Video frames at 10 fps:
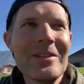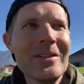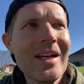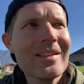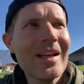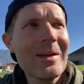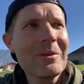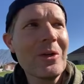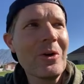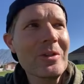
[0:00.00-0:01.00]
흔한
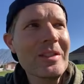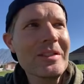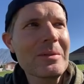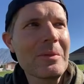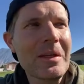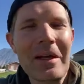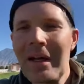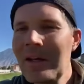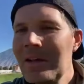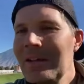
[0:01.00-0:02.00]
사람들이 어디 있습니까?